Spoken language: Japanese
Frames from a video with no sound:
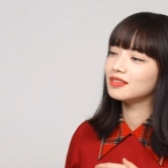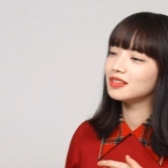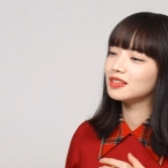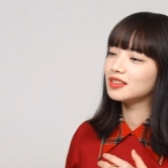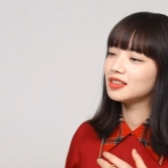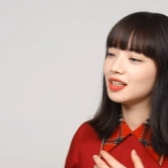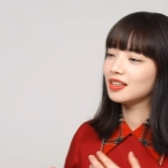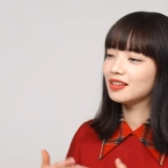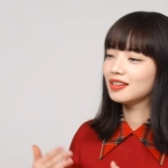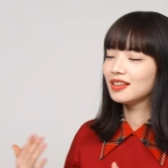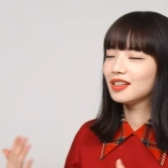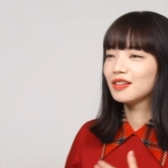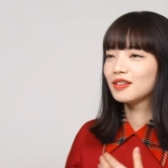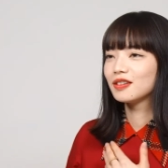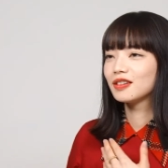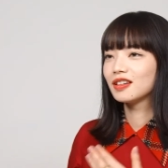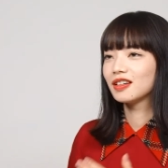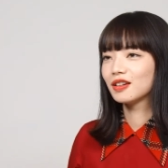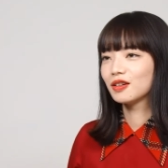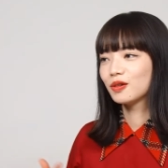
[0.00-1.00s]

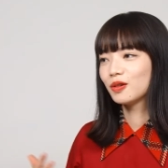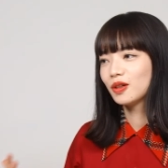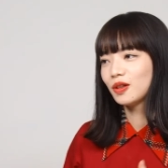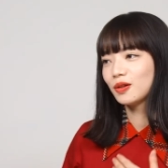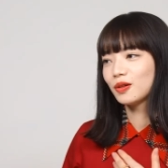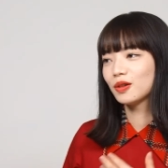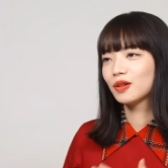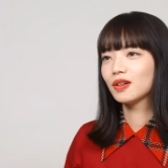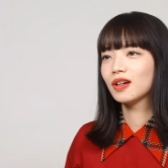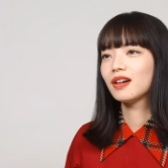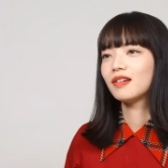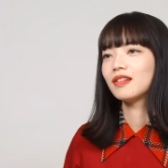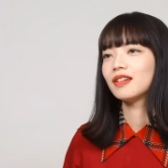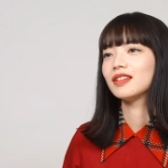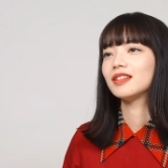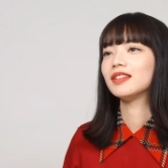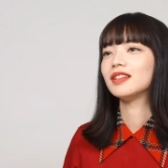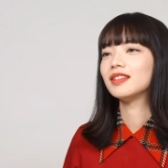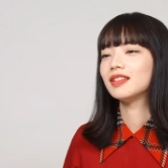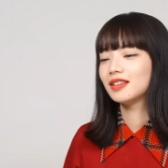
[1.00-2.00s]
セッティングもいろいろ変わっ
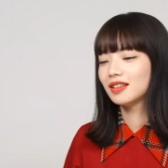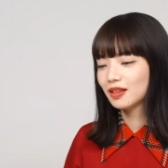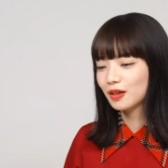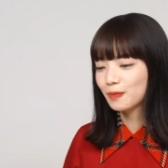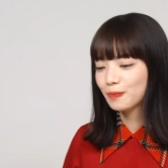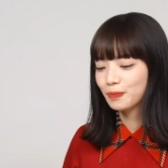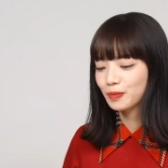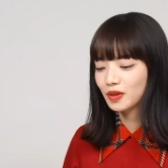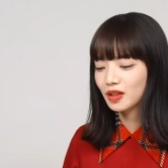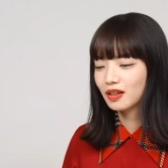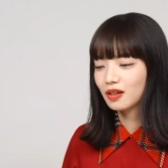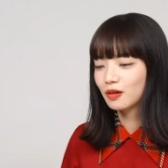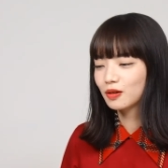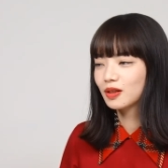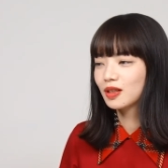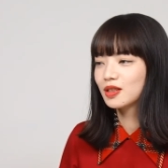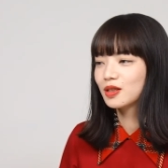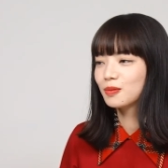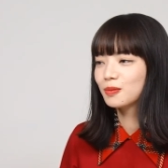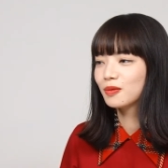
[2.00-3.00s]
てってなんか
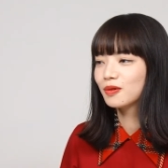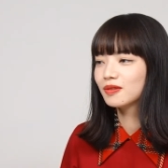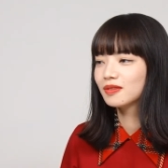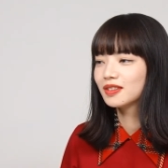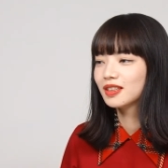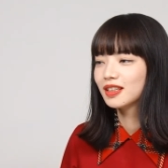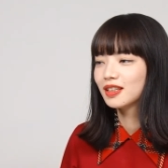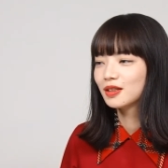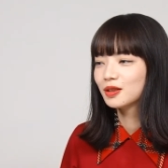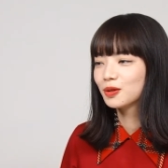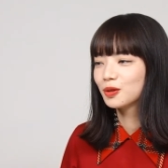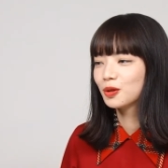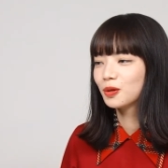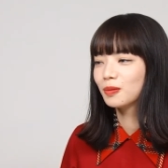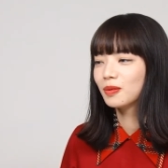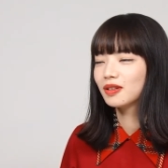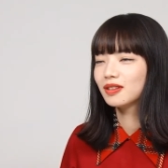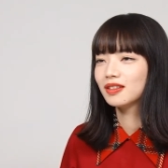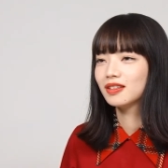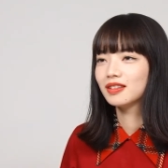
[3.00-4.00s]
私もその
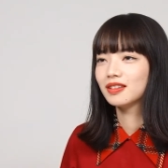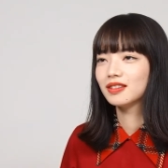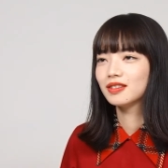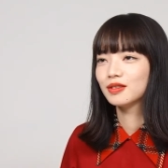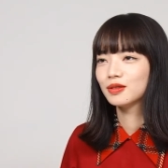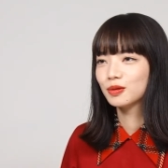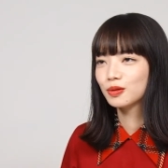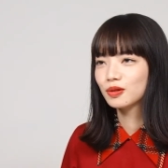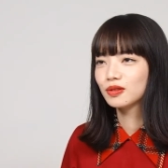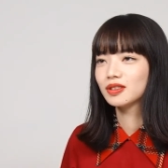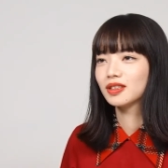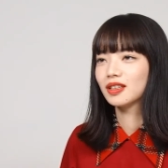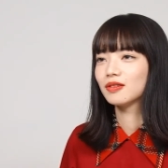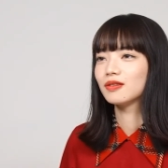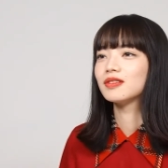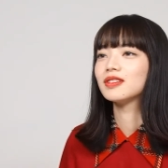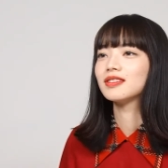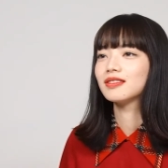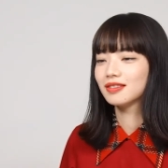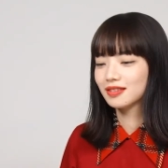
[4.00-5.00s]
場にいれてすごく
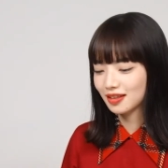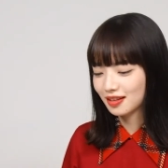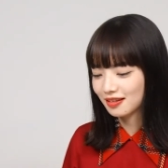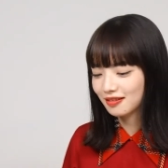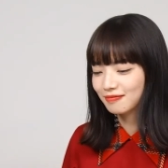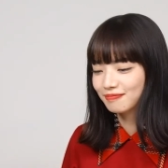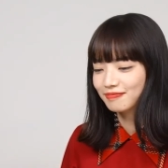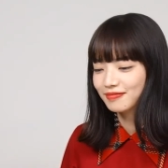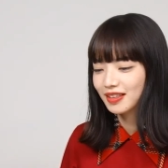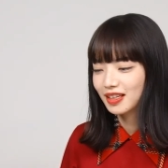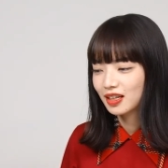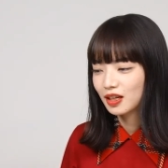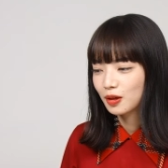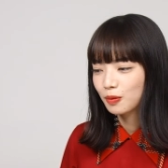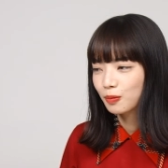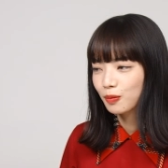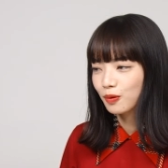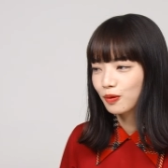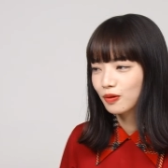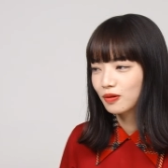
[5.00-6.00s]
楽しくて
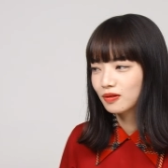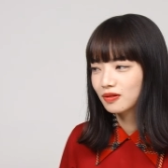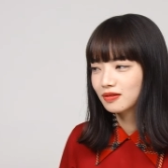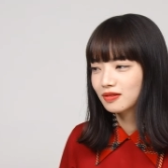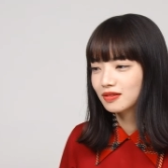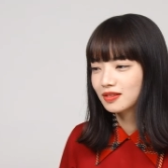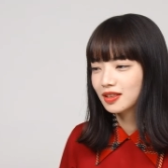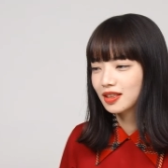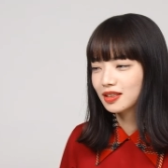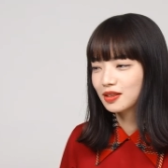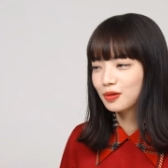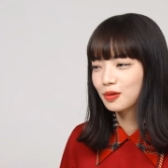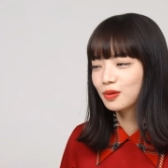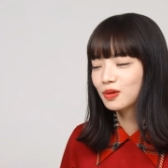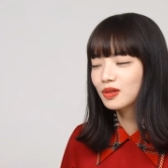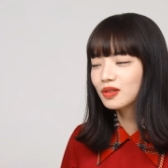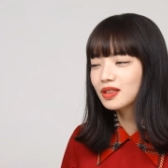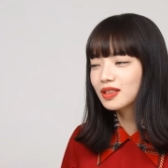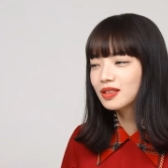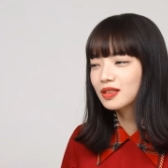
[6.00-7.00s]
もう私本
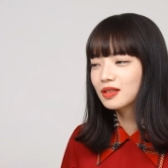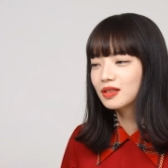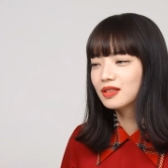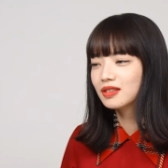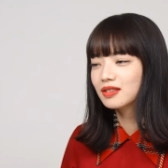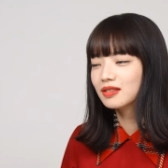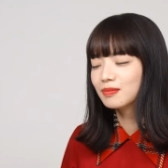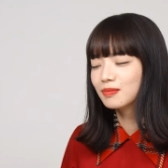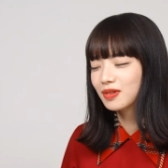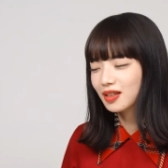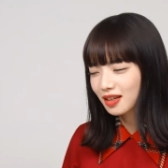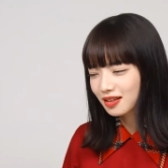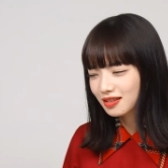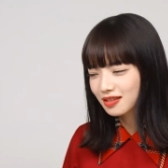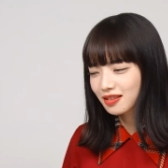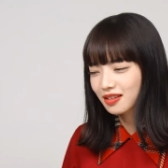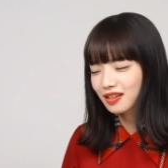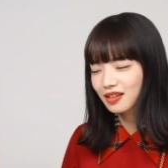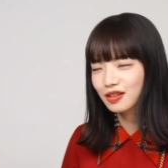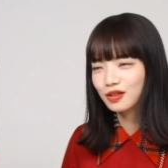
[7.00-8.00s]
当に
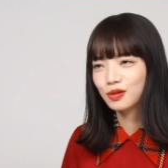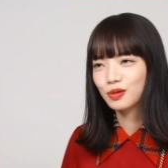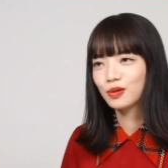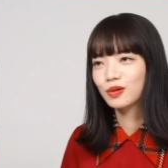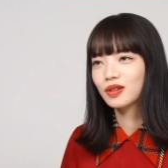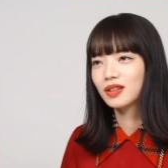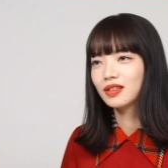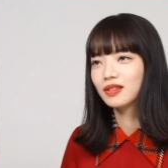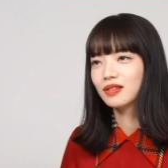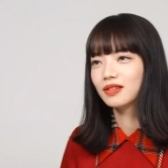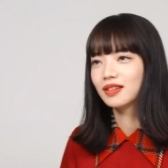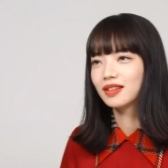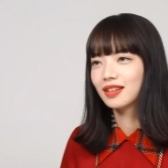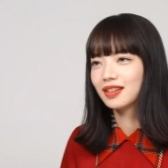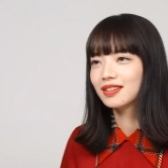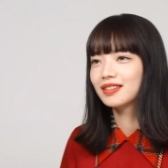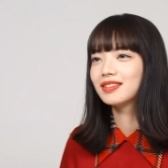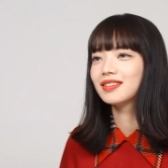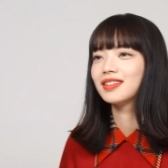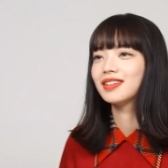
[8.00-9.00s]
昔からチョコレート
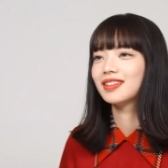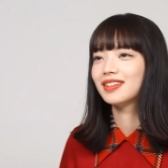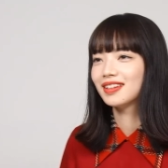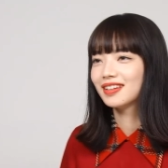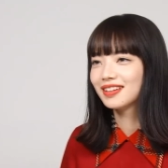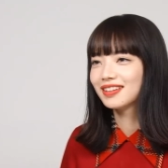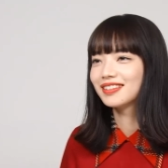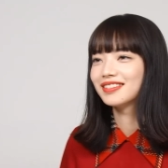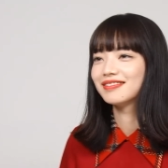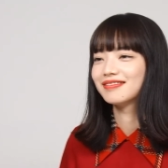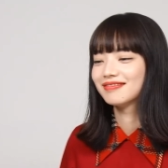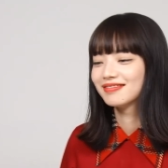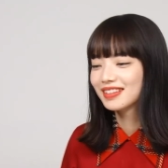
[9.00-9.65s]
大好きで